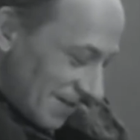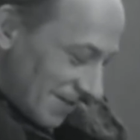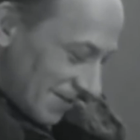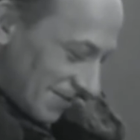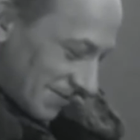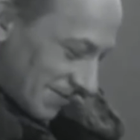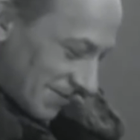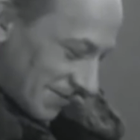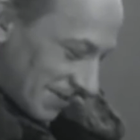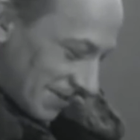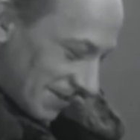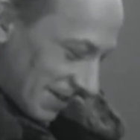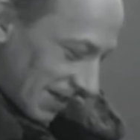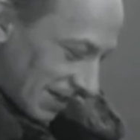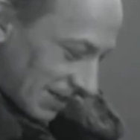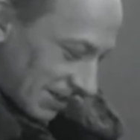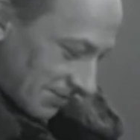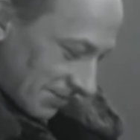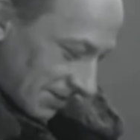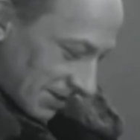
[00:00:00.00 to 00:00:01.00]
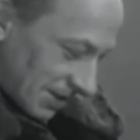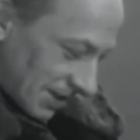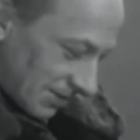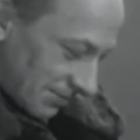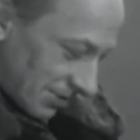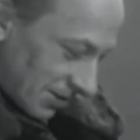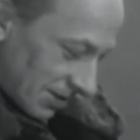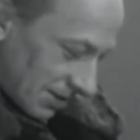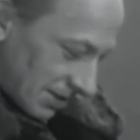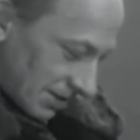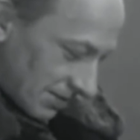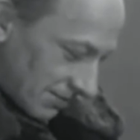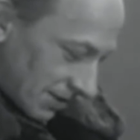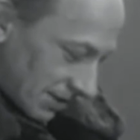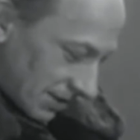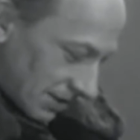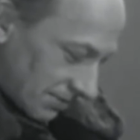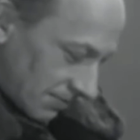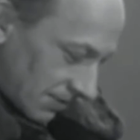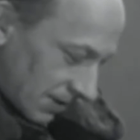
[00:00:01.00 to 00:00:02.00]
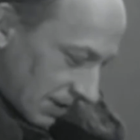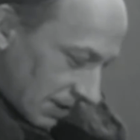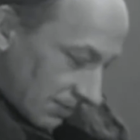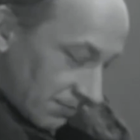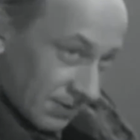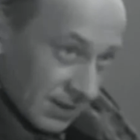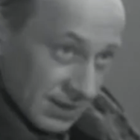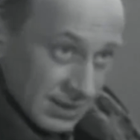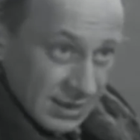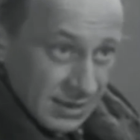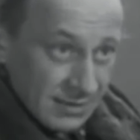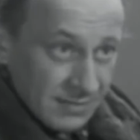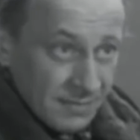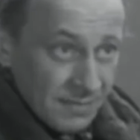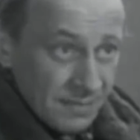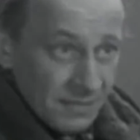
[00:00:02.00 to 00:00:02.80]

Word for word: Вот, так что мы с тобой два сапога пара.